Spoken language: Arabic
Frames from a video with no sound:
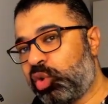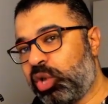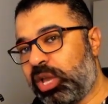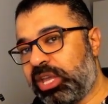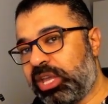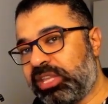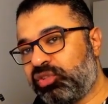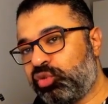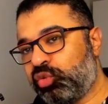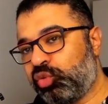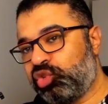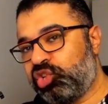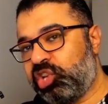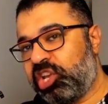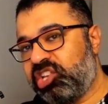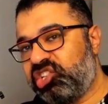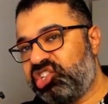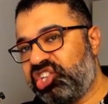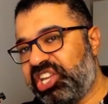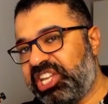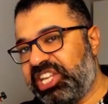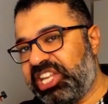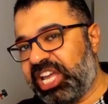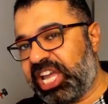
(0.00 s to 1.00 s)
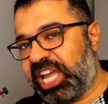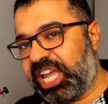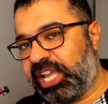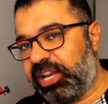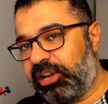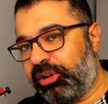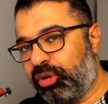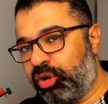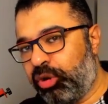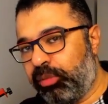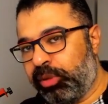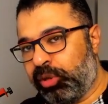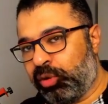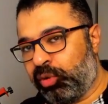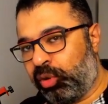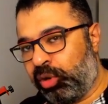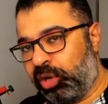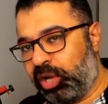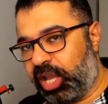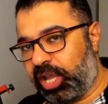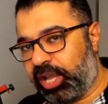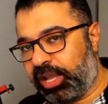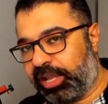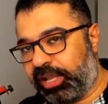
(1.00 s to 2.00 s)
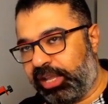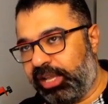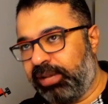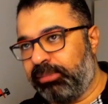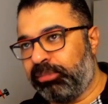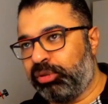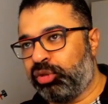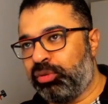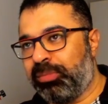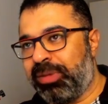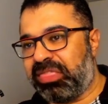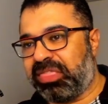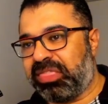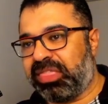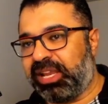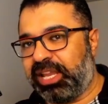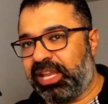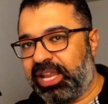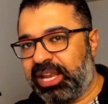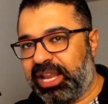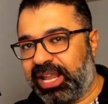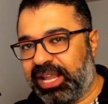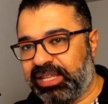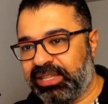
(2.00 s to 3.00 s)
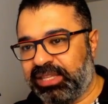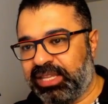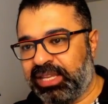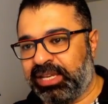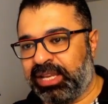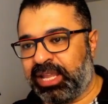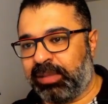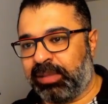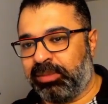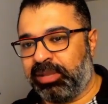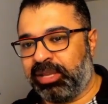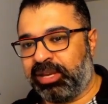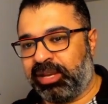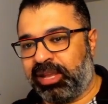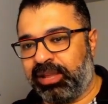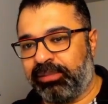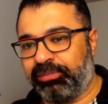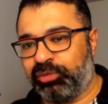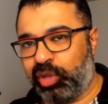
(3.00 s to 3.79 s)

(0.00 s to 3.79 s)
الزجاجية اللي هو بيروح لها اللي بتمثل إلى حد كبير